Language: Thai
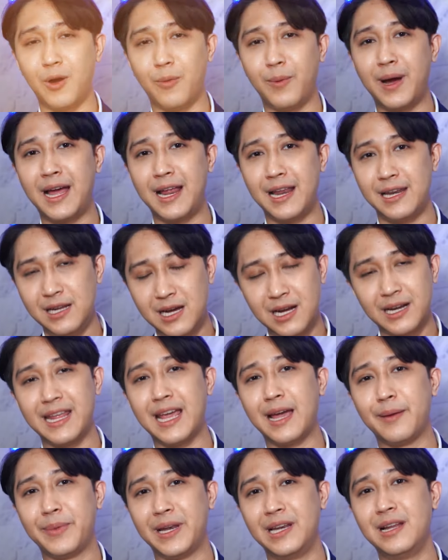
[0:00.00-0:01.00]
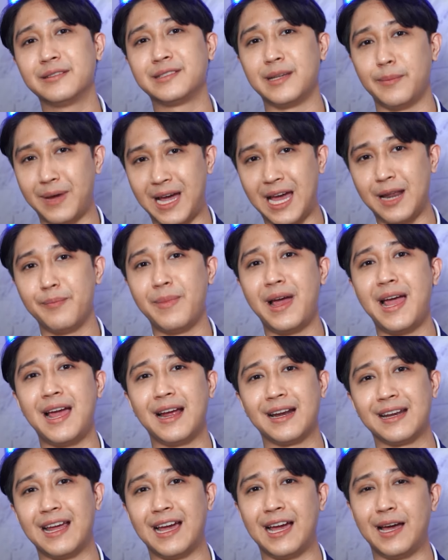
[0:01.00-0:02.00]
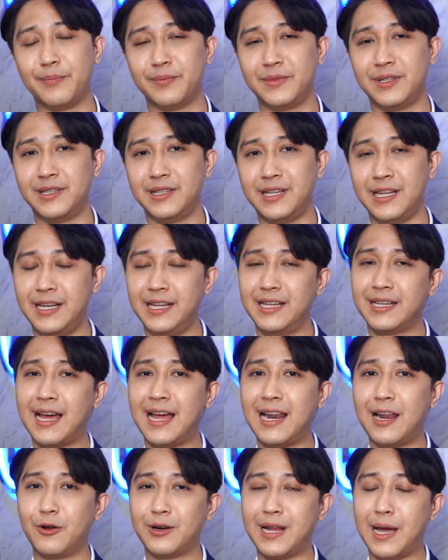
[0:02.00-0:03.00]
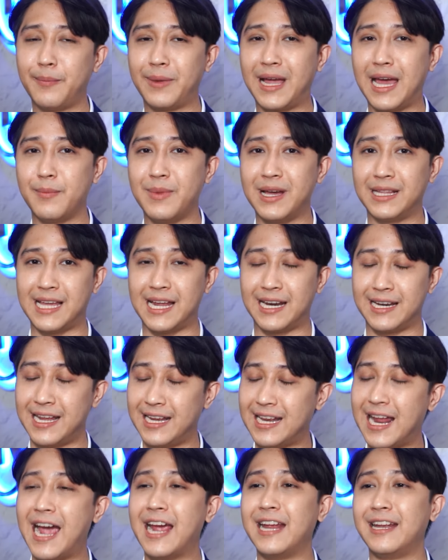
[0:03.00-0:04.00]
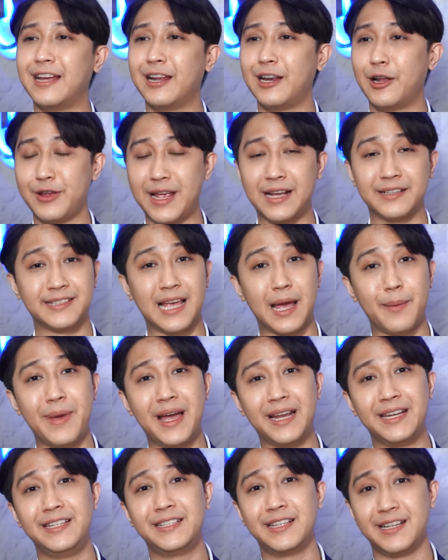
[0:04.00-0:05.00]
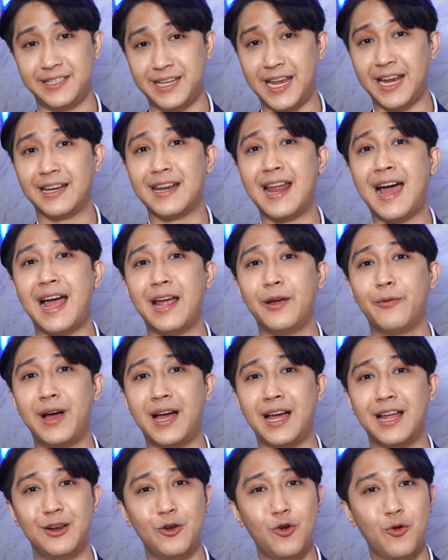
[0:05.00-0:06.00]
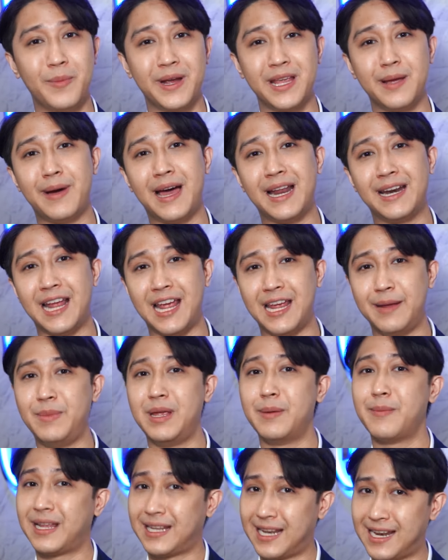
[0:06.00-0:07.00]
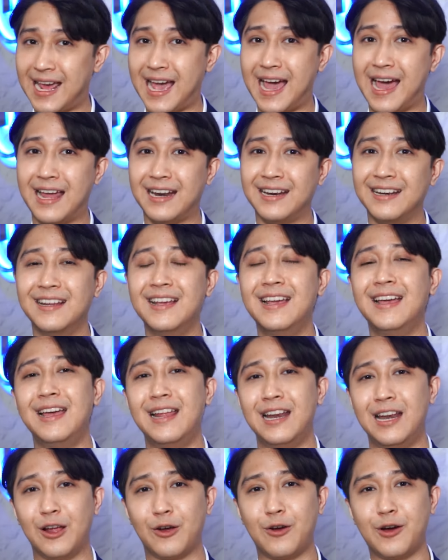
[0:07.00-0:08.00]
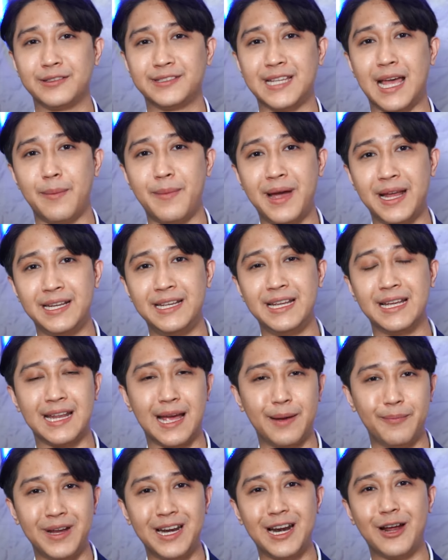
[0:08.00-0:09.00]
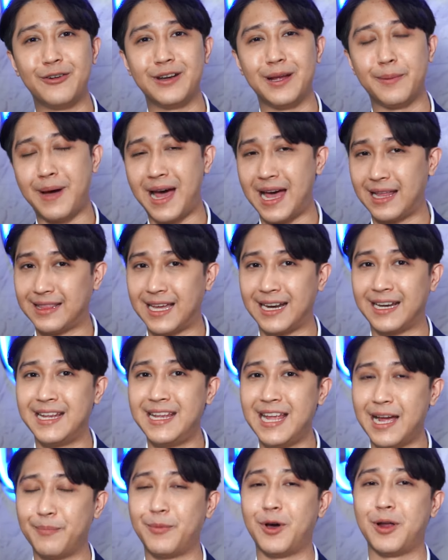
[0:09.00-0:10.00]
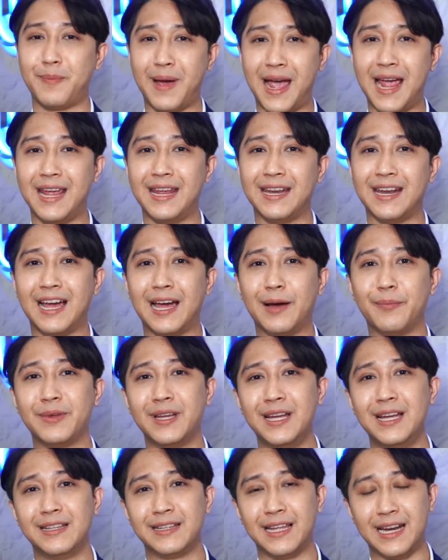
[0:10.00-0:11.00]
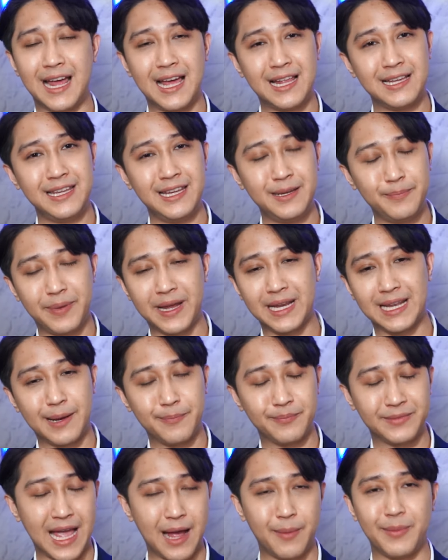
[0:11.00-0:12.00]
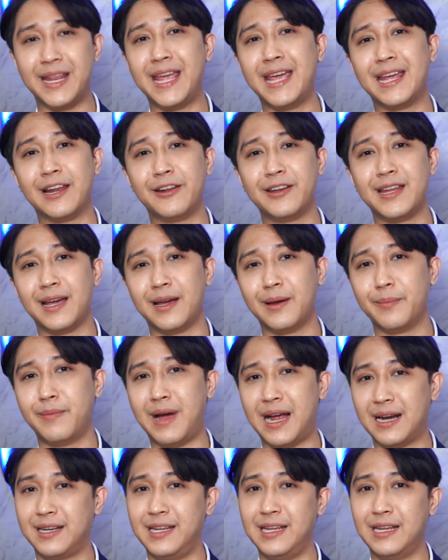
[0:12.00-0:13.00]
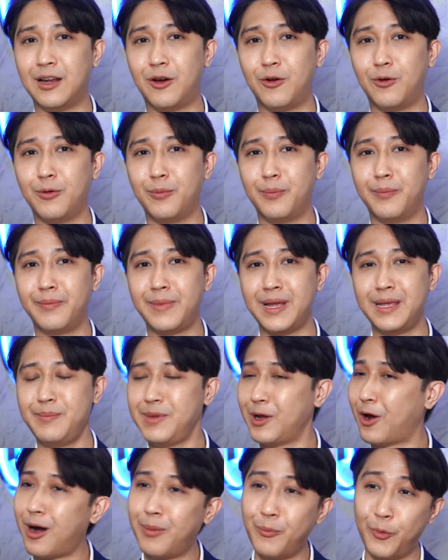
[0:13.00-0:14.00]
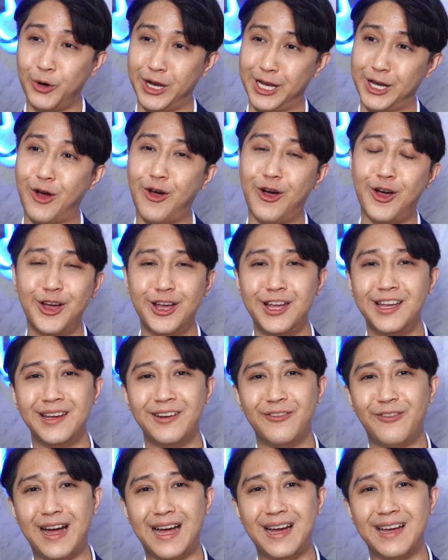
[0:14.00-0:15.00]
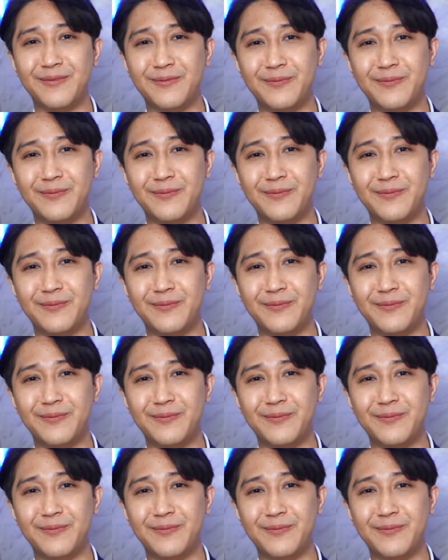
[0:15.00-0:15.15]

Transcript: บอกว่าเรื่องนี้เป็นเรื่องสำคัญมากนะครับ ทีนี้ถ้าเราทำการผ่าตัดในไทยเนี่ยเรายังสามารถที่จะเช็คได้ว่าโรงพยาบาลไหนมีมาตรฐาน แล้วก็สามารถที่จะทำให้เราเนี่ยผ่าตัดได้อย่างปลอดภัยนะครับ แต่ถ้ายิ่งไปทำต่างประเทศแล้วเนี่ยบางทีเราไม่มีข้อมูลเลยหรอกว่า